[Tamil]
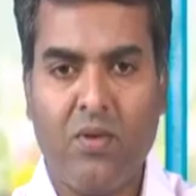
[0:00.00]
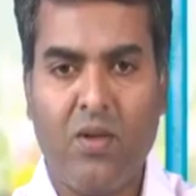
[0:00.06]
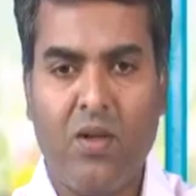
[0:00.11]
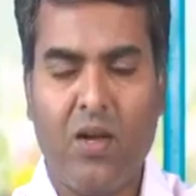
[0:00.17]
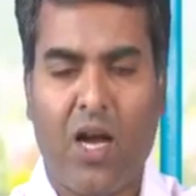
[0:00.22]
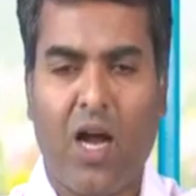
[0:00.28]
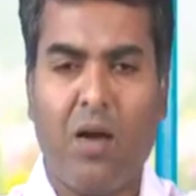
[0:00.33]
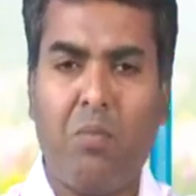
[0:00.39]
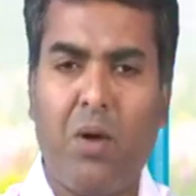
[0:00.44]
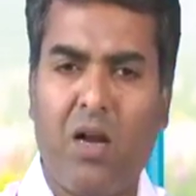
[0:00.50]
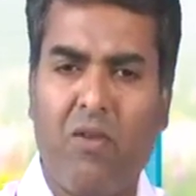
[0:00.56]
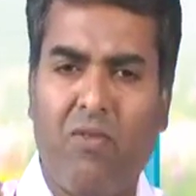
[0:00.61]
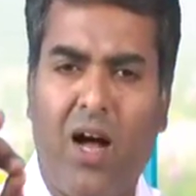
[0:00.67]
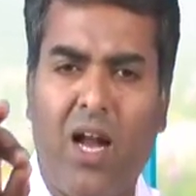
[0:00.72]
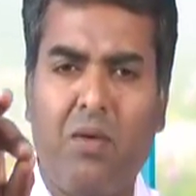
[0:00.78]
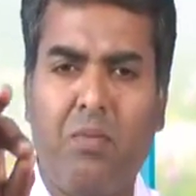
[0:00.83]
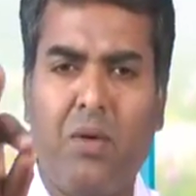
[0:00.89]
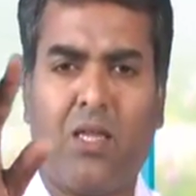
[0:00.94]
இந்த கண்பான
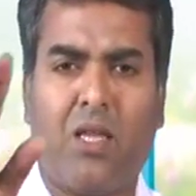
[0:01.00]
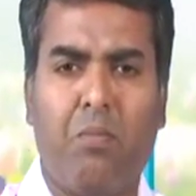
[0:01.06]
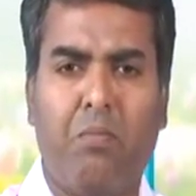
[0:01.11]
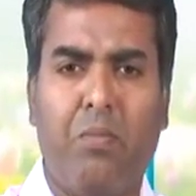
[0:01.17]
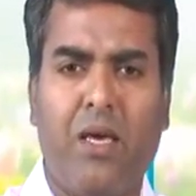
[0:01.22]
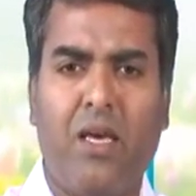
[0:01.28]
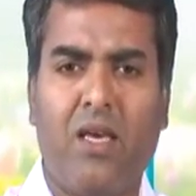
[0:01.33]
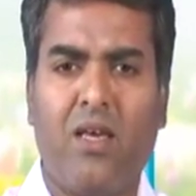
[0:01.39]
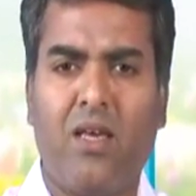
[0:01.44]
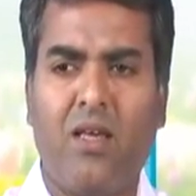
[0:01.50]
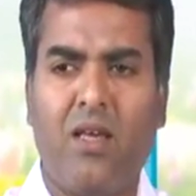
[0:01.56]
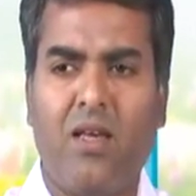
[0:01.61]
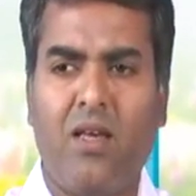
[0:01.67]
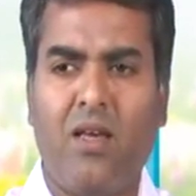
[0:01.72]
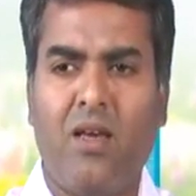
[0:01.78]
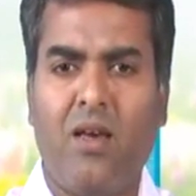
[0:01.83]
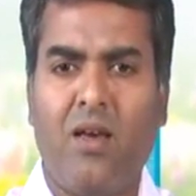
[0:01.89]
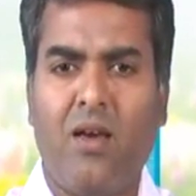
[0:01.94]
வாலிப தம்பி
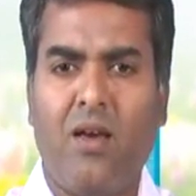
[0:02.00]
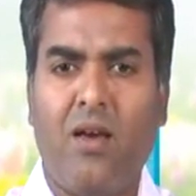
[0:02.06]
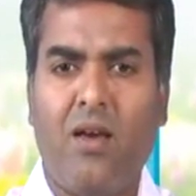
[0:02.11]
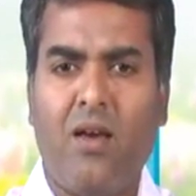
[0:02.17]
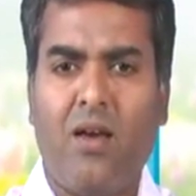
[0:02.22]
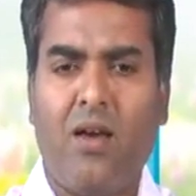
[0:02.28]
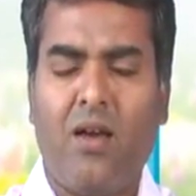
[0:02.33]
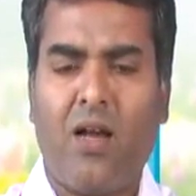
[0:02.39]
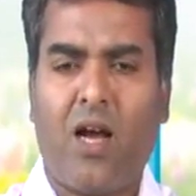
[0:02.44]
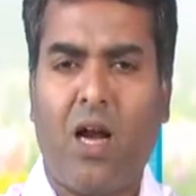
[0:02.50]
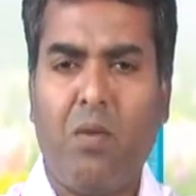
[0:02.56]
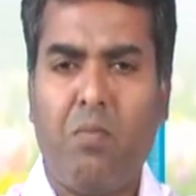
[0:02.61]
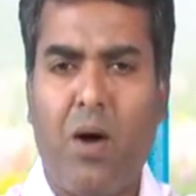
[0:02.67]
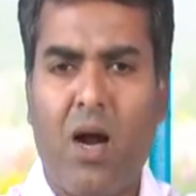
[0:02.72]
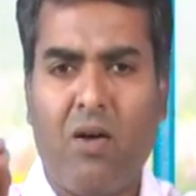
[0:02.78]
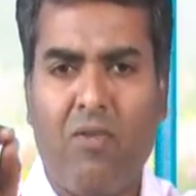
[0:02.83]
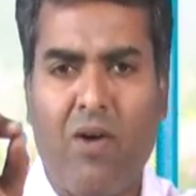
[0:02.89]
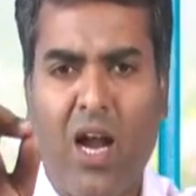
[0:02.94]
இந்த
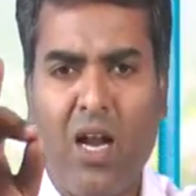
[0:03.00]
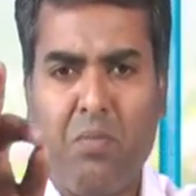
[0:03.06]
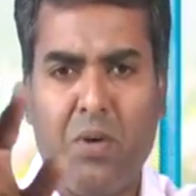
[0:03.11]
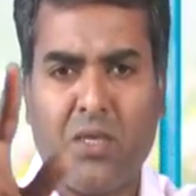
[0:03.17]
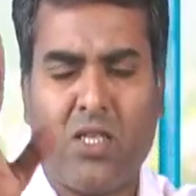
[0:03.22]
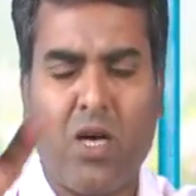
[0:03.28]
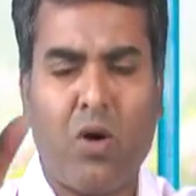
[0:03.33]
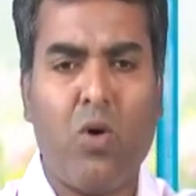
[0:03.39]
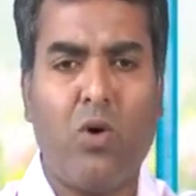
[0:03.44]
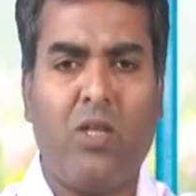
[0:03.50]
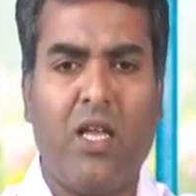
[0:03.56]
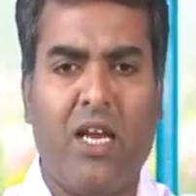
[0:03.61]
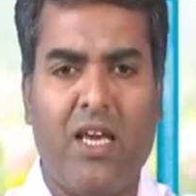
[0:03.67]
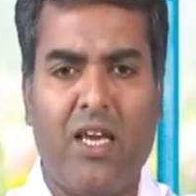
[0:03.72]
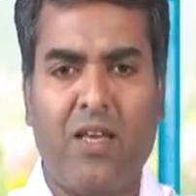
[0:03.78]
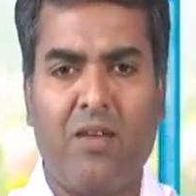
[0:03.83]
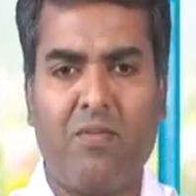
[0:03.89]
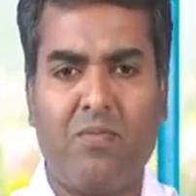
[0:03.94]
கண்பான வாலிப சகோதரி